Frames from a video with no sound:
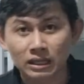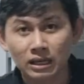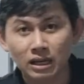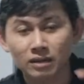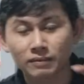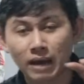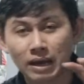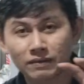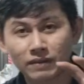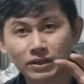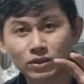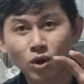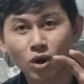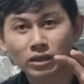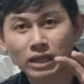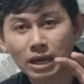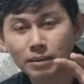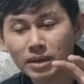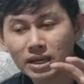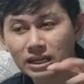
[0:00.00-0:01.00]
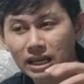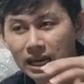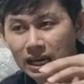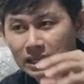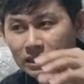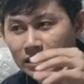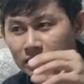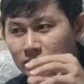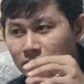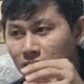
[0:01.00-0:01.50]
các bạn phải cho Thái biết
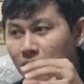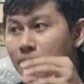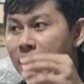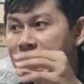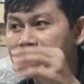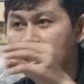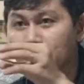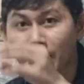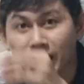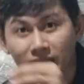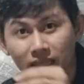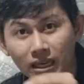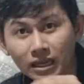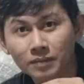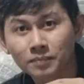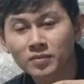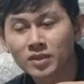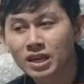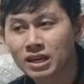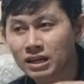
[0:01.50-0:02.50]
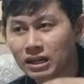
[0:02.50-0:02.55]
là các bạn xài bét gì,